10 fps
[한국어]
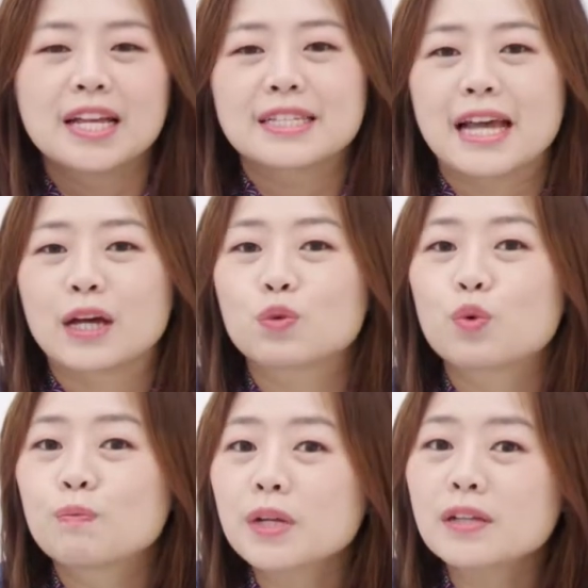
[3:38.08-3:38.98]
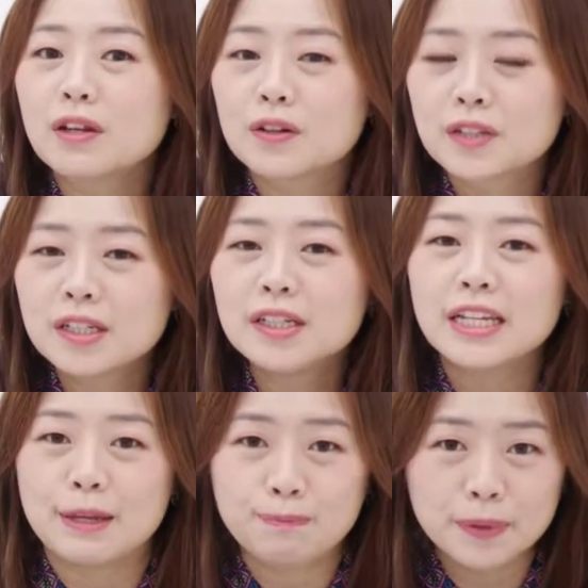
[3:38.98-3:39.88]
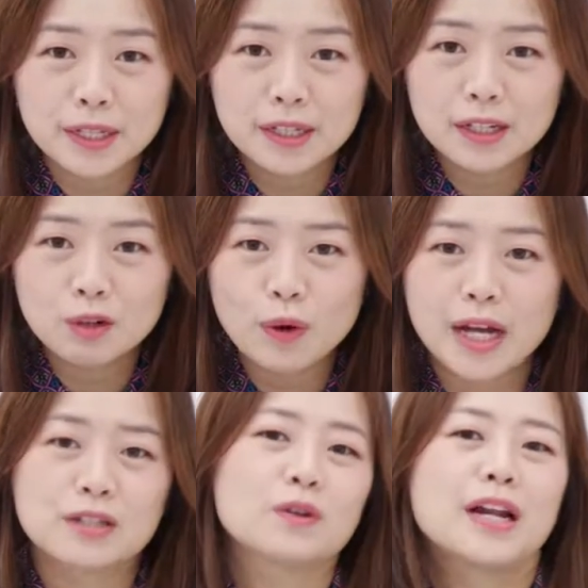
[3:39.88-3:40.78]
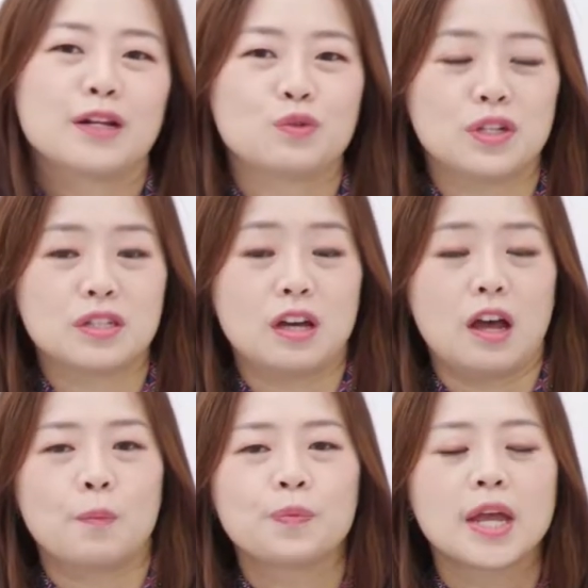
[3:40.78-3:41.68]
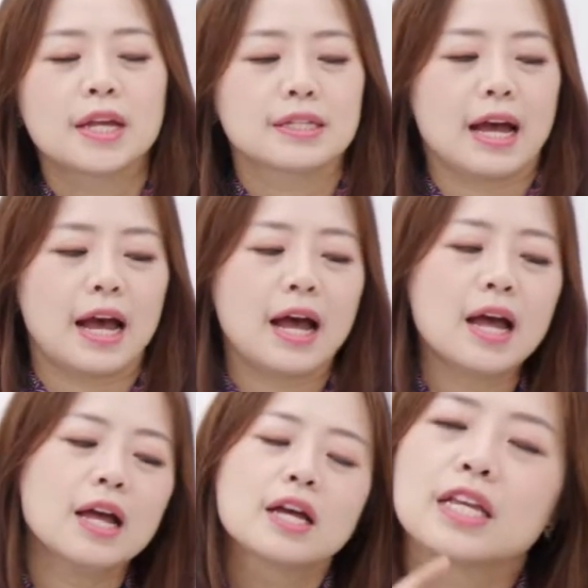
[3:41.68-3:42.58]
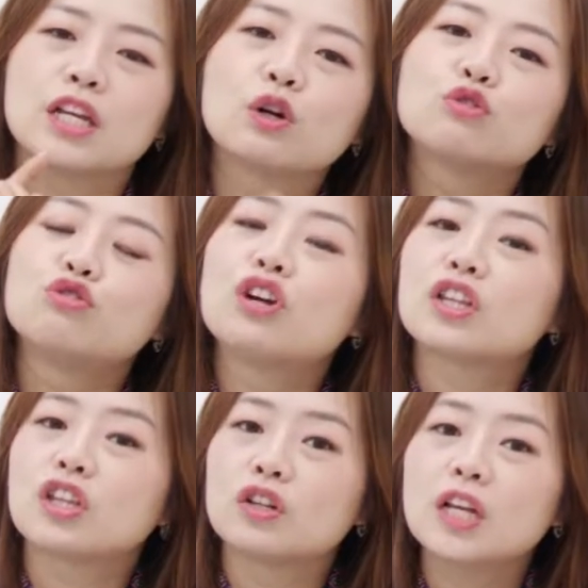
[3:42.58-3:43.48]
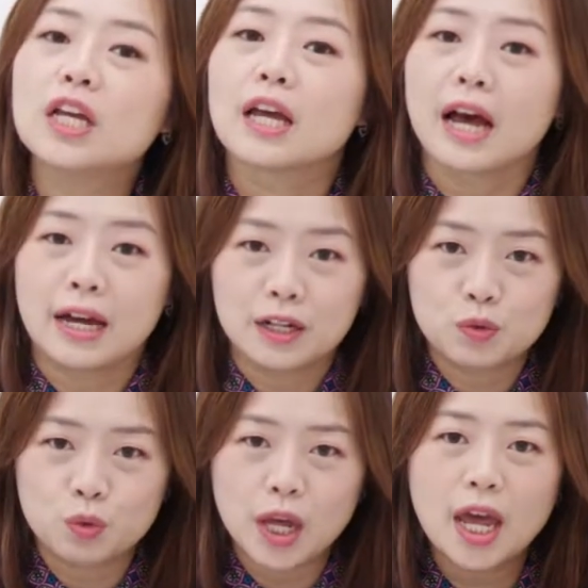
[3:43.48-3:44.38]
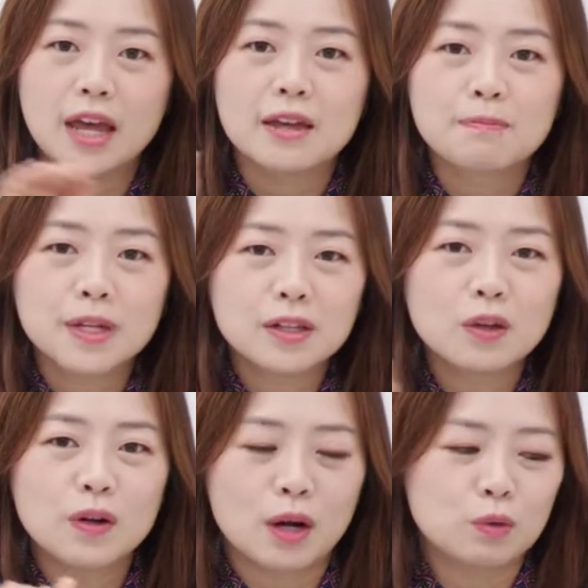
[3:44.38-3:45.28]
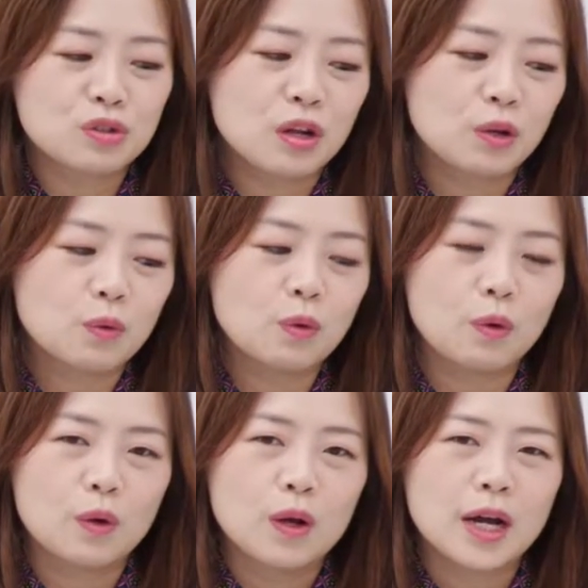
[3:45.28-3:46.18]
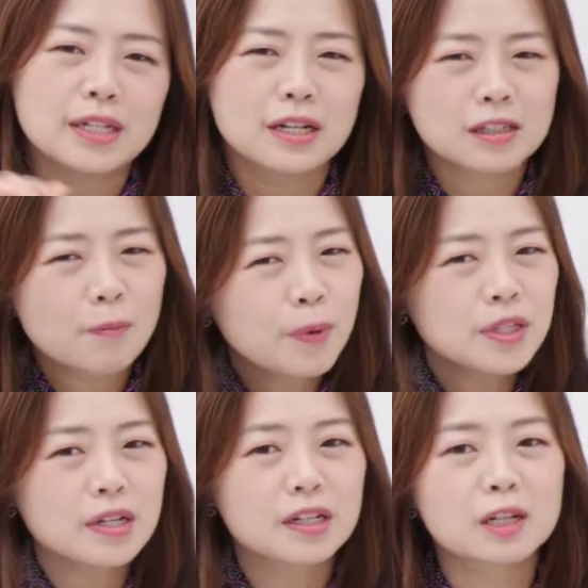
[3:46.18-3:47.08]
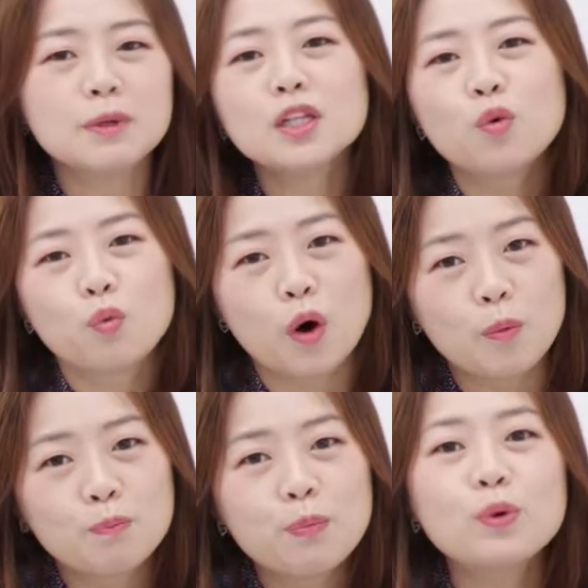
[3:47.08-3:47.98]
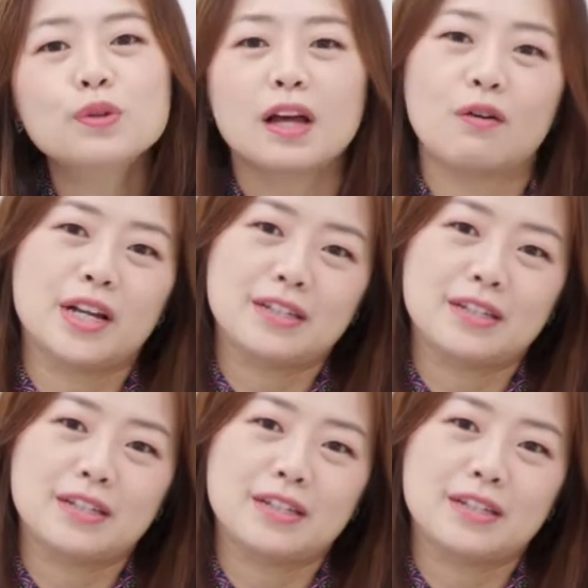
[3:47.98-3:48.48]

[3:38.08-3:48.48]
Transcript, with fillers: 자동 필터를 입히는 과정을 알 수 있어요. 자, 이걸 눌렀더니 아래쪽에 필터라고 써있고 가장 첫 번째 그림은 원본 나와